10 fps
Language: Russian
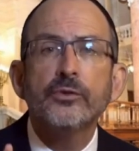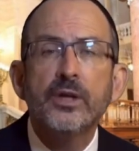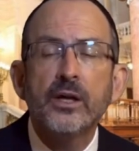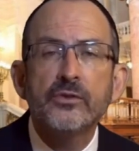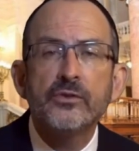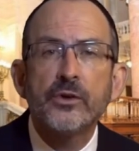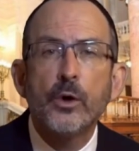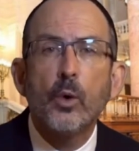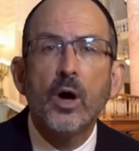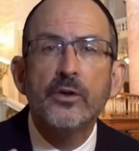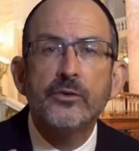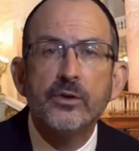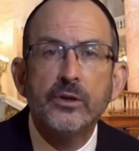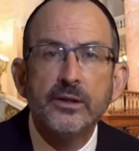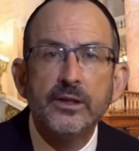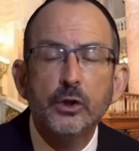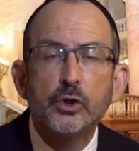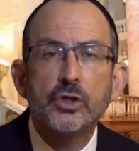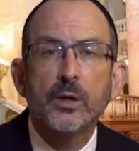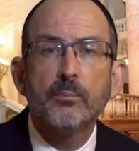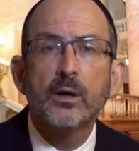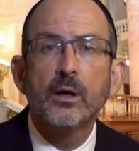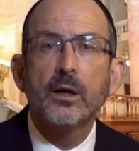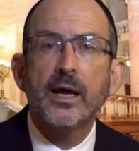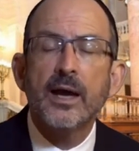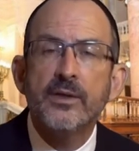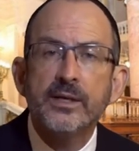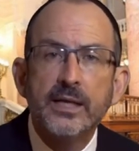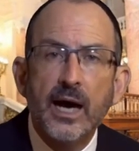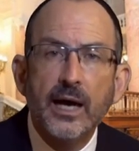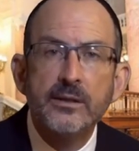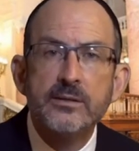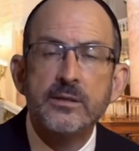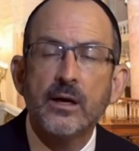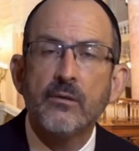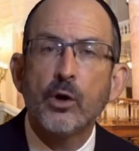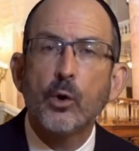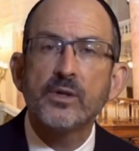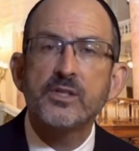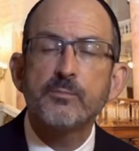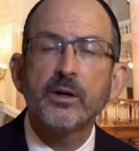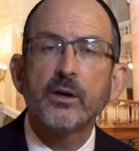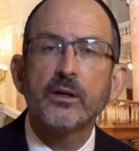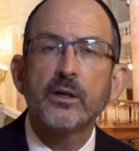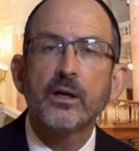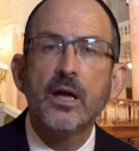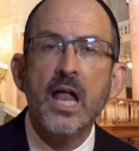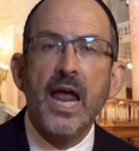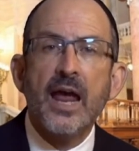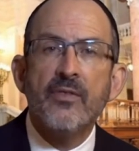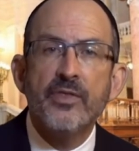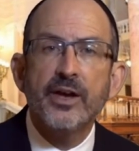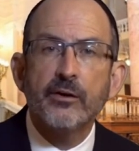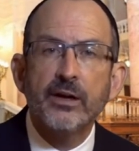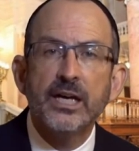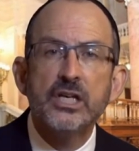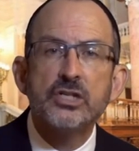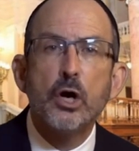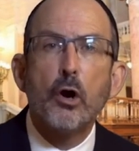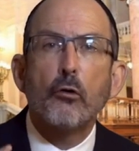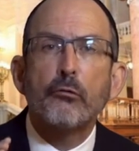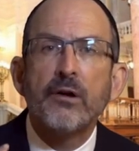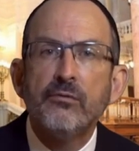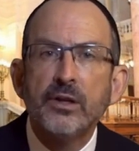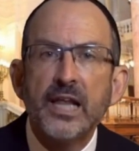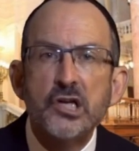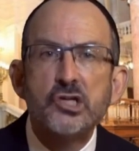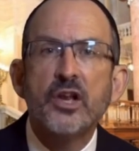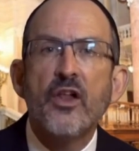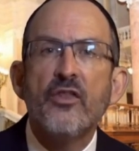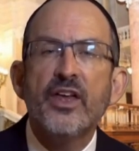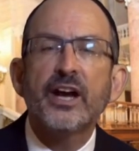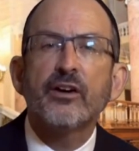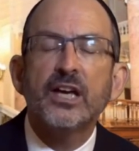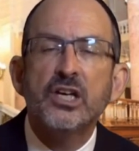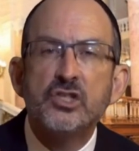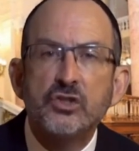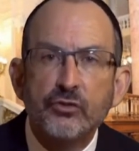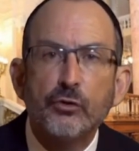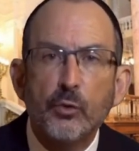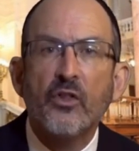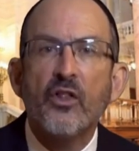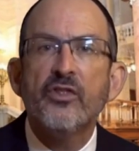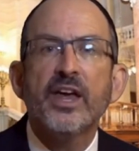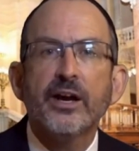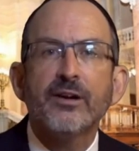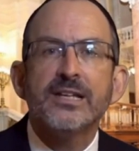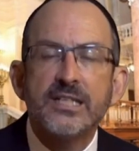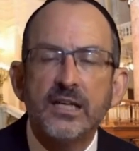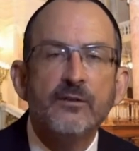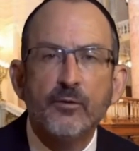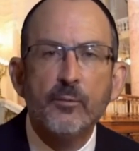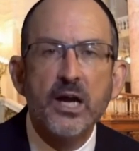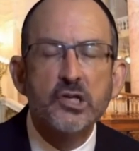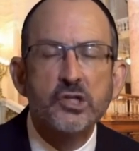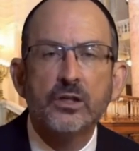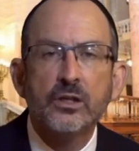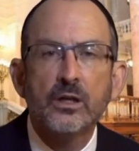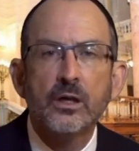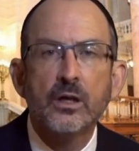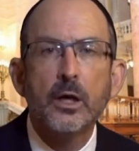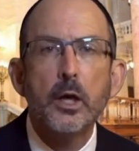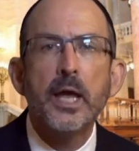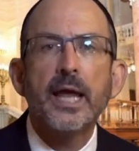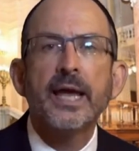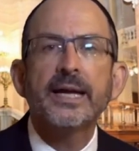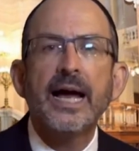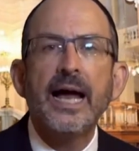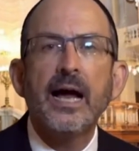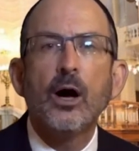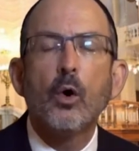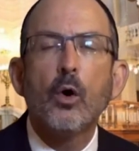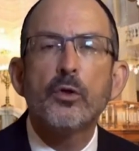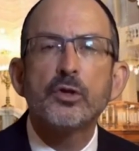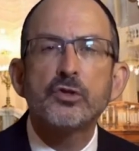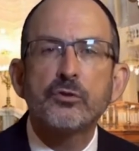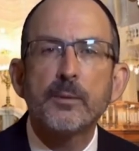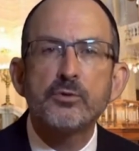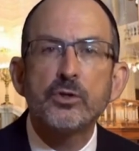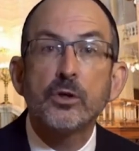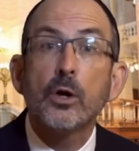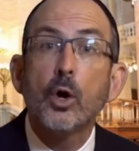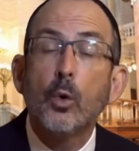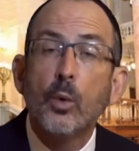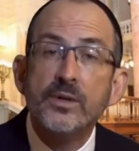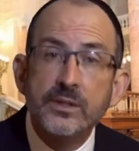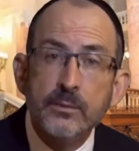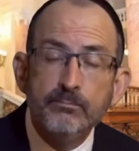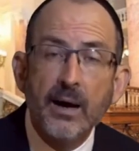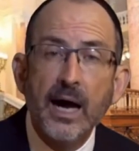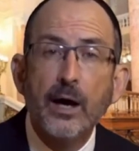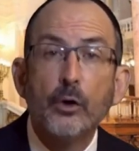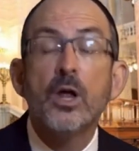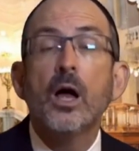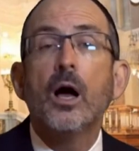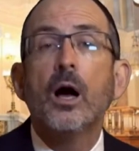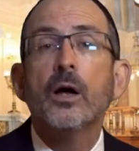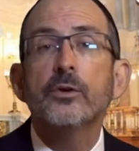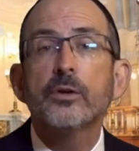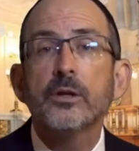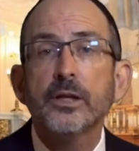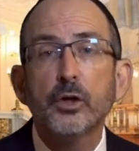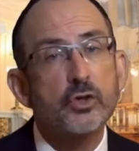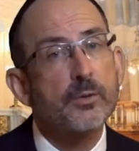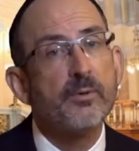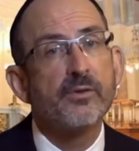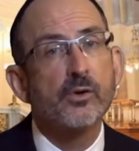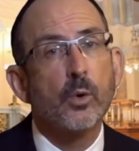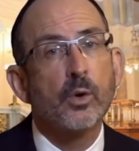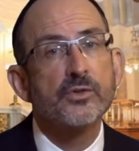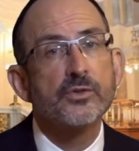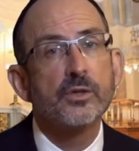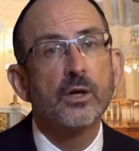и написаны под руководством и водительством Духа Святого. И есть откровение, есть истина, есть информация в том, как Писание было составлено под руководством Духа Святого.